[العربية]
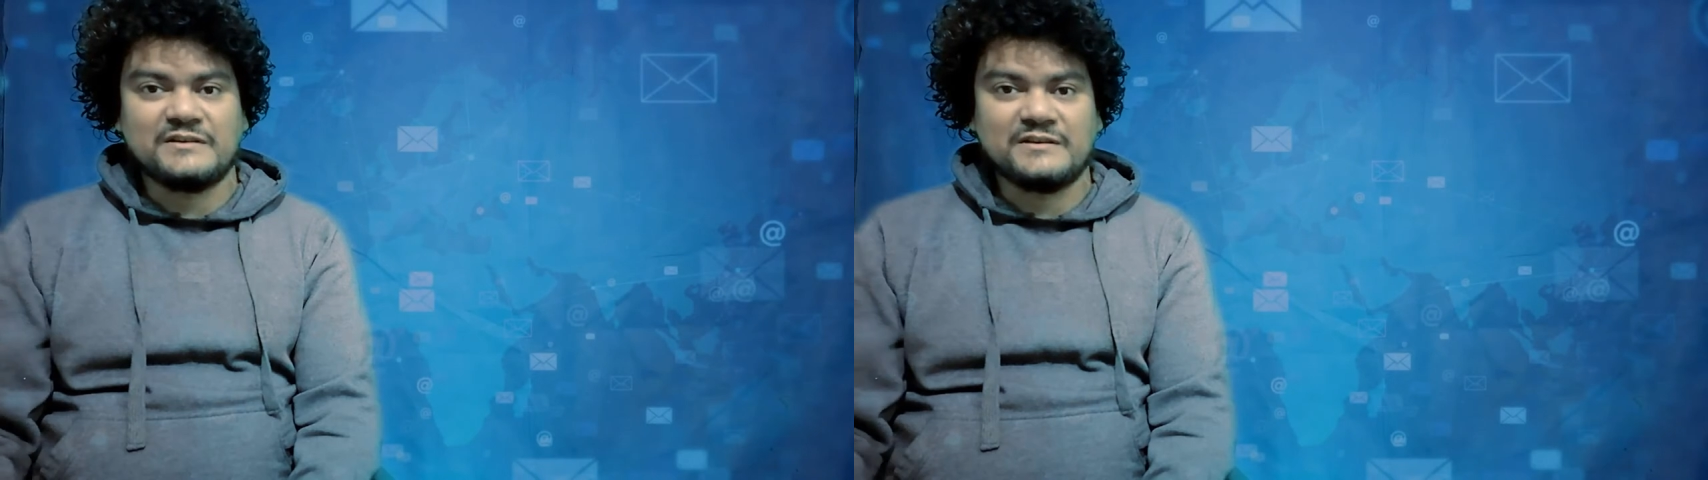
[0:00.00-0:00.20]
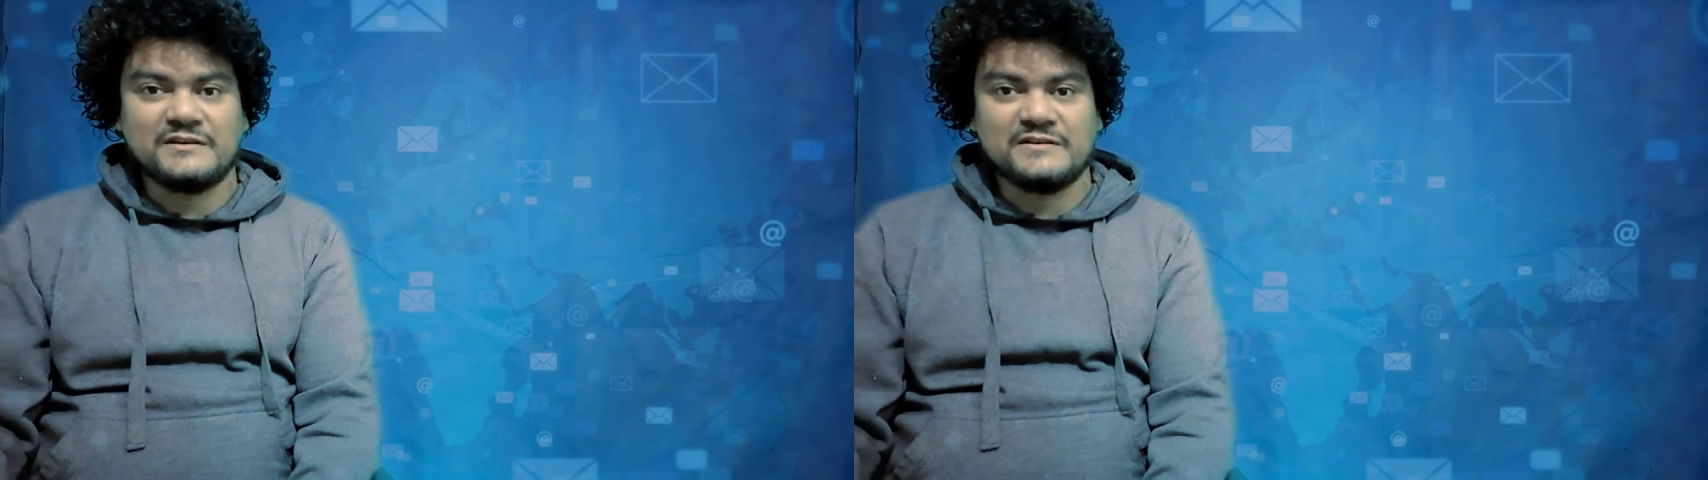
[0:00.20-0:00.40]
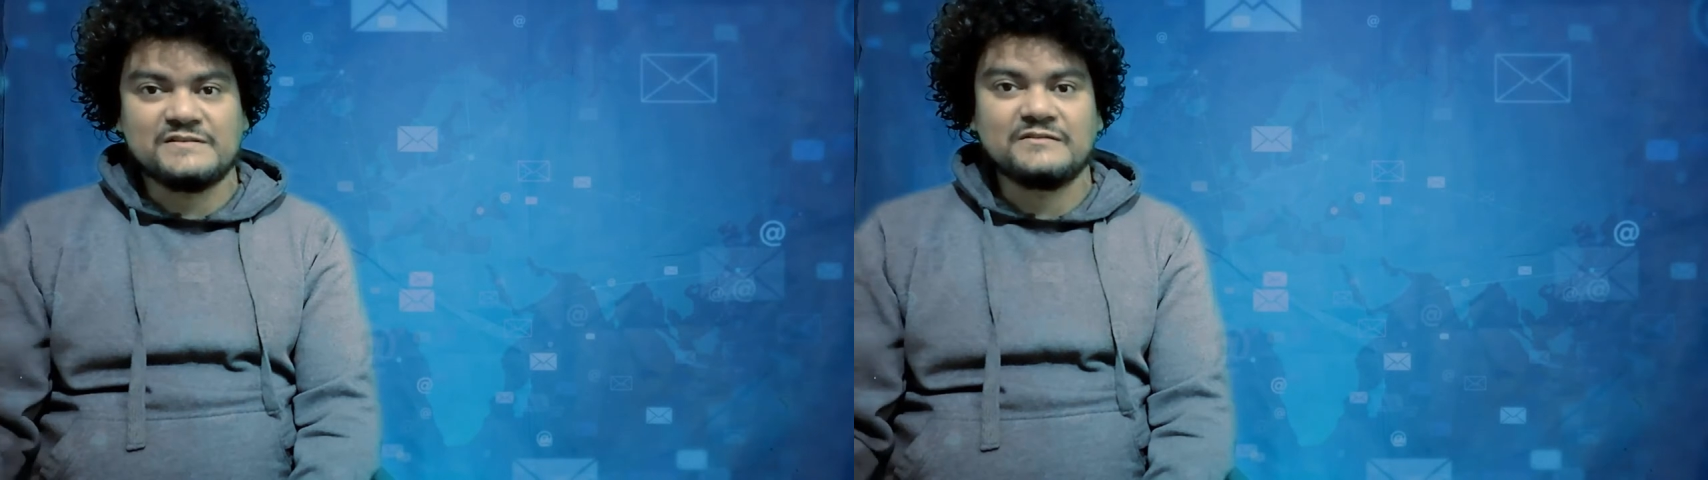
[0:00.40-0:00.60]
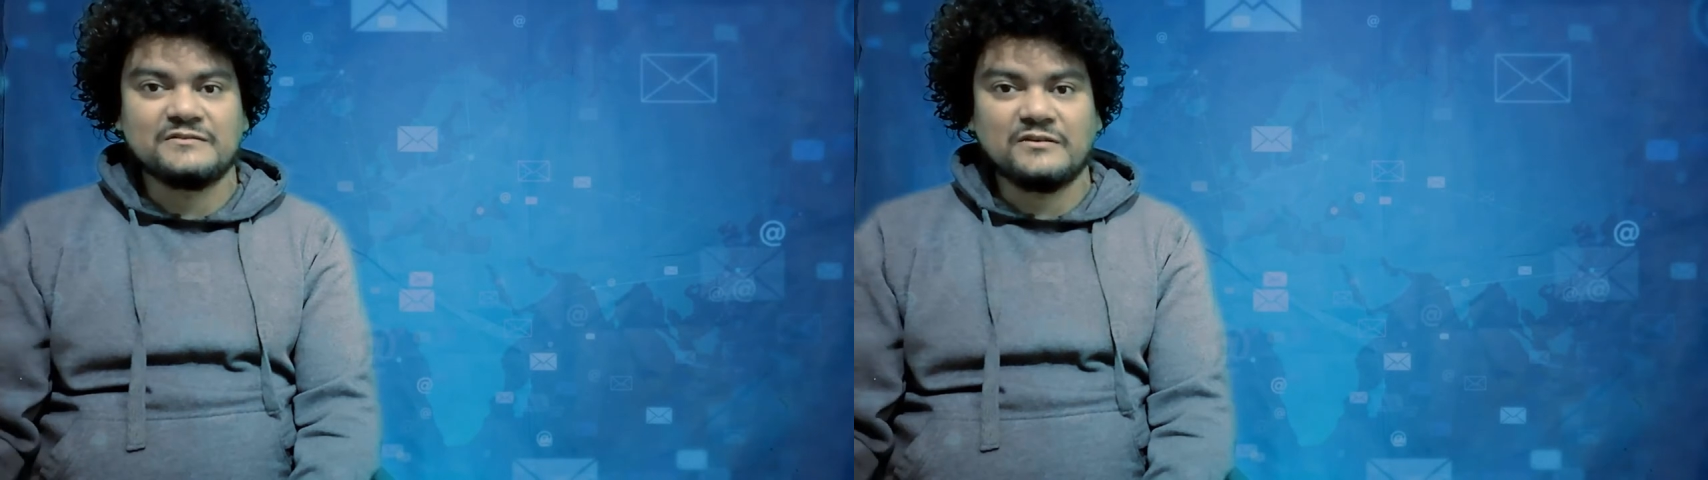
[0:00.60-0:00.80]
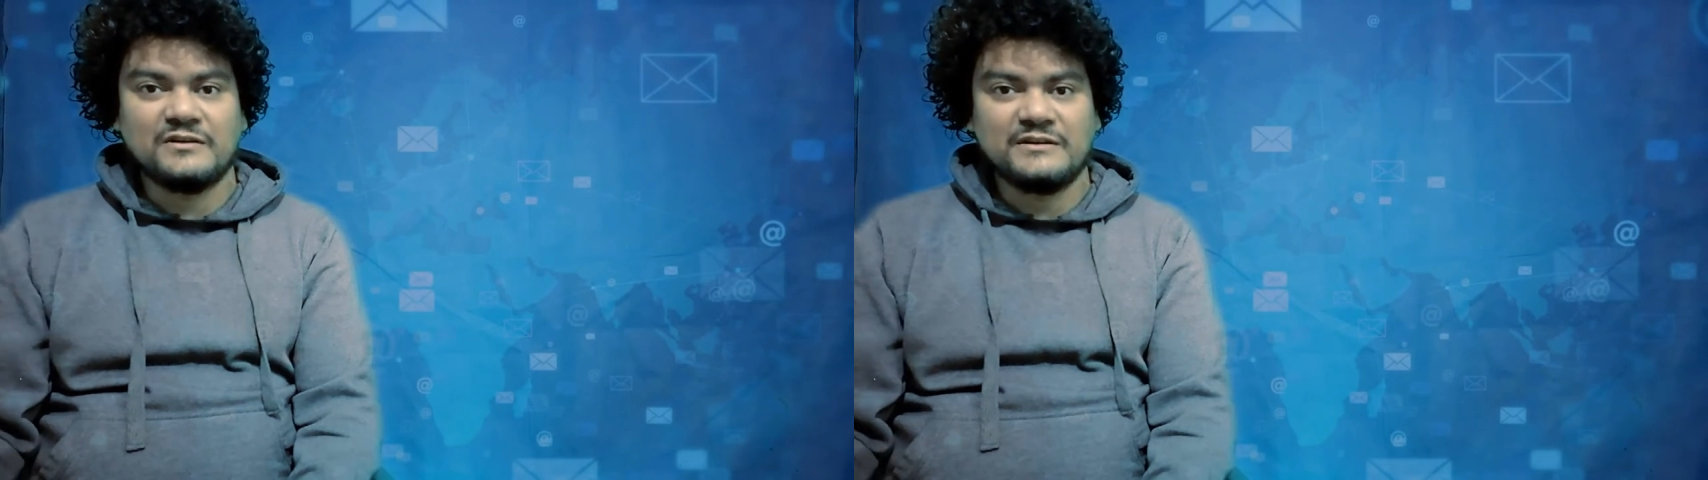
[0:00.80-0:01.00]
آه،
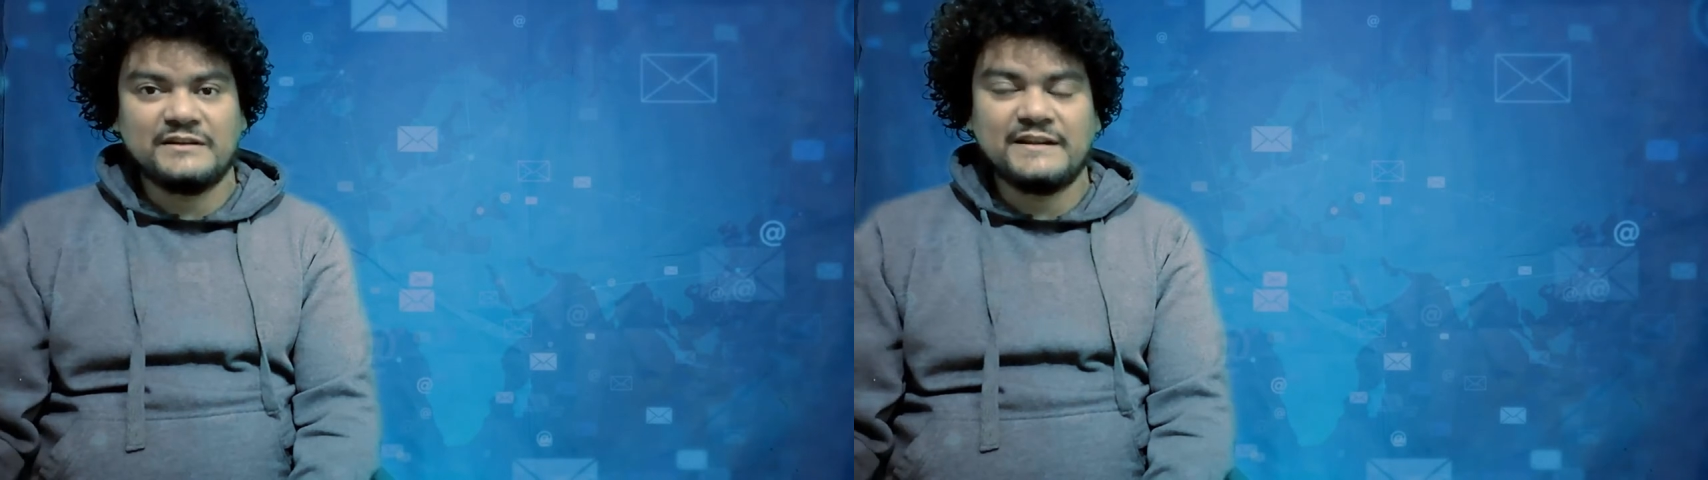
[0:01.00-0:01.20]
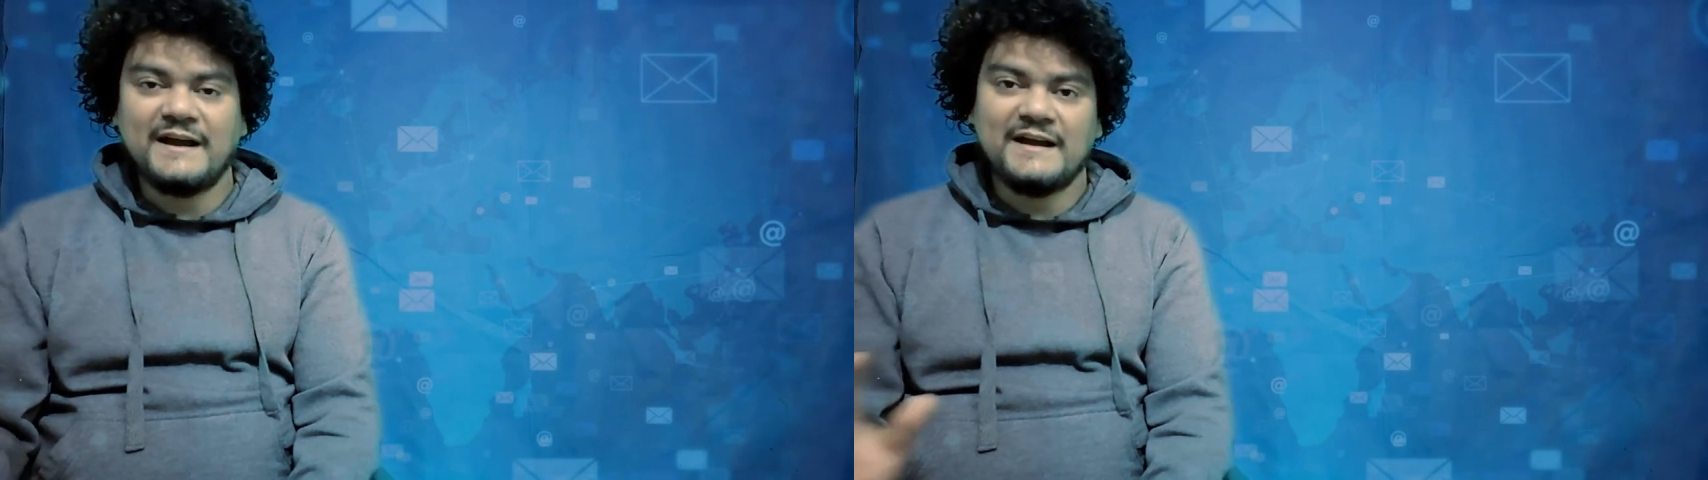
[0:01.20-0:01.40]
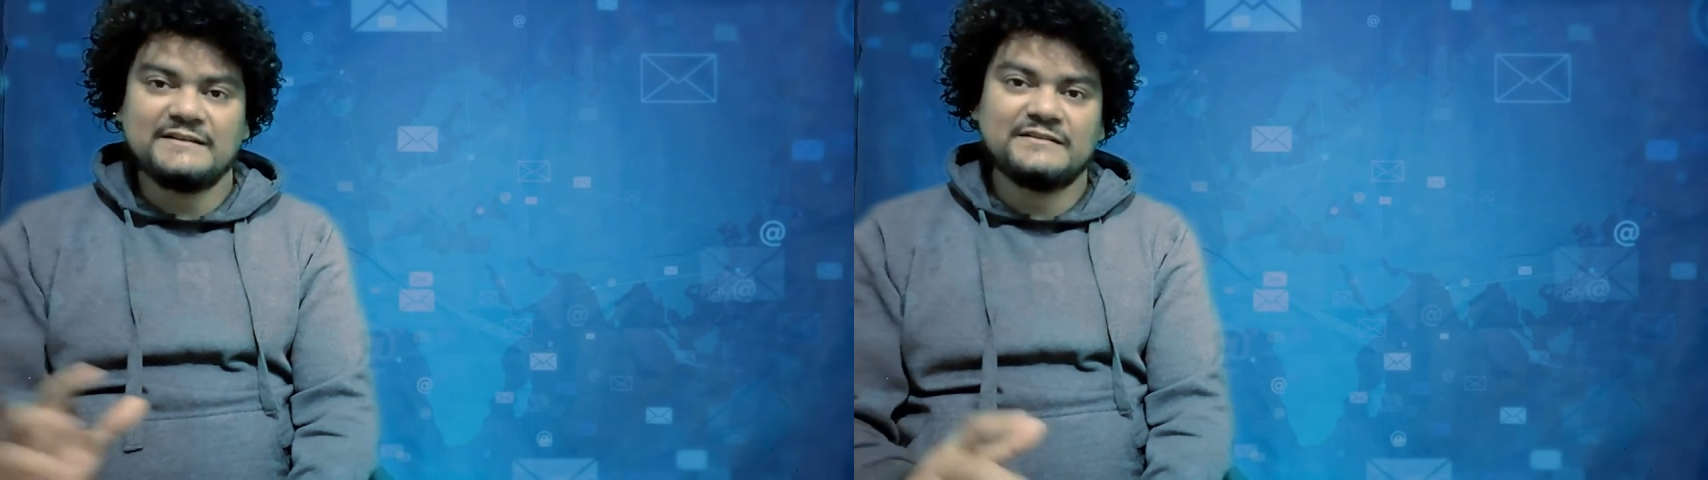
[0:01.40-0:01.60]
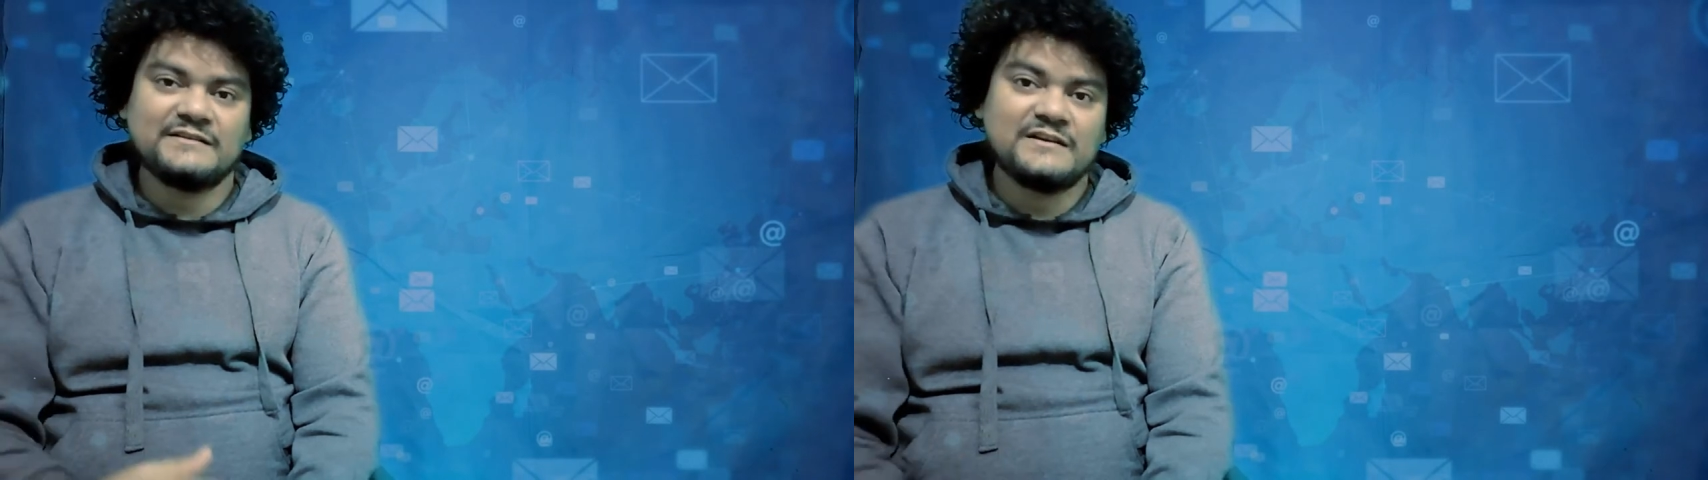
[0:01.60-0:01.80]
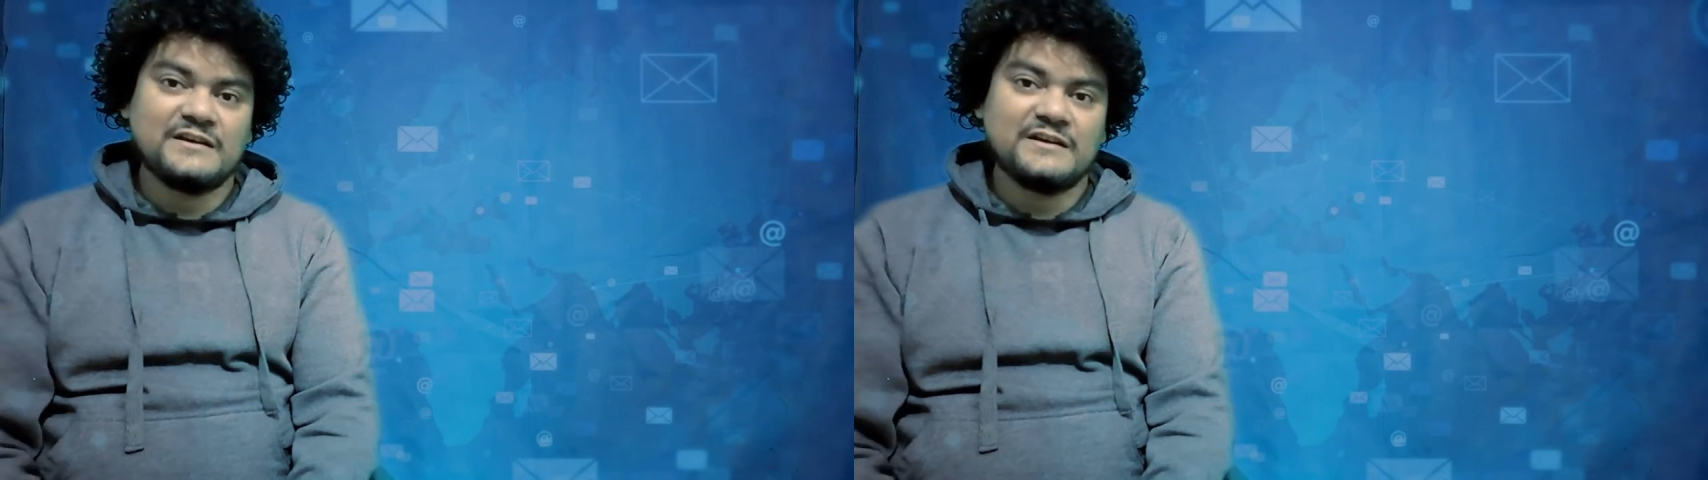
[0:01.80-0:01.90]
السنترال لحد